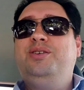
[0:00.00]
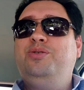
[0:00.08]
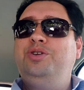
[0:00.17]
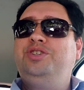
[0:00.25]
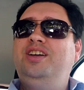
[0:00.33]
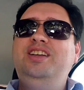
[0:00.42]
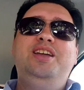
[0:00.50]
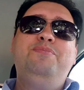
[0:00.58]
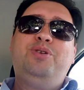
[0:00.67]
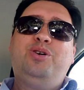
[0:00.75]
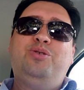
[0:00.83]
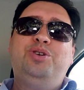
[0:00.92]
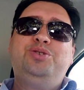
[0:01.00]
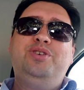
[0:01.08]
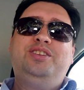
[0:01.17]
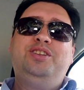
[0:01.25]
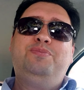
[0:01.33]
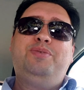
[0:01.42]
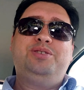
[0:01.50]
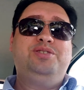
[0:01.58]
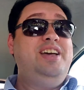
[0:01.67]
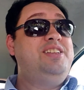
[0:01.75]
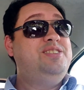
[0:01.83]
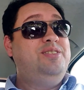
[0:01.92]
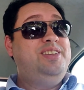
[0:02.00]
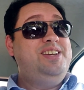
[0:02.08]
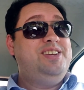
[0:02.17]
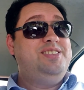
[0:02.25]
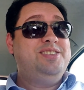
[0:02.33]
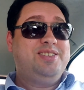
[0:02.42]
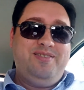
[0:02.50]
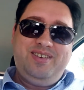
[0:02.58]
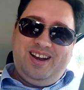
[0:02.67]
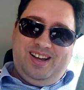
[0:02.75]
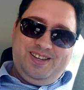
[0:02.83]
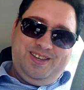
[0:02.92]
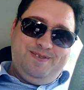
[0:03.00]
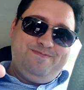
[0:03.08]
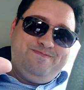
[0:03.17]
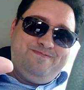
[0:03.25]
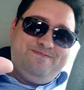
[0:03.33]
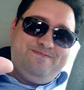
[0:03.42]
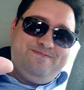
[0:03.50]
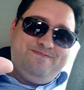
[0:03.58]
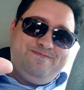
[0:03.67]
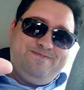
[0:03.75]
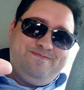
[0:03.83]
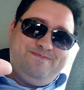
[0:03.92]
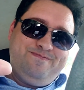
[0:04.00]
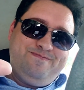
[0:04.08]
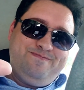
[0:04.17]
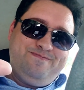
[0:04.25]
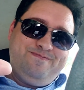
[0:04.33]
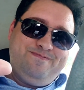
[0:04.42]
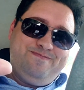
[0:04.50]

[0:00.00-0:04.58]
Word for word: curte aí e para continuar dando passos nerds, não deixem de se inscrever aqui.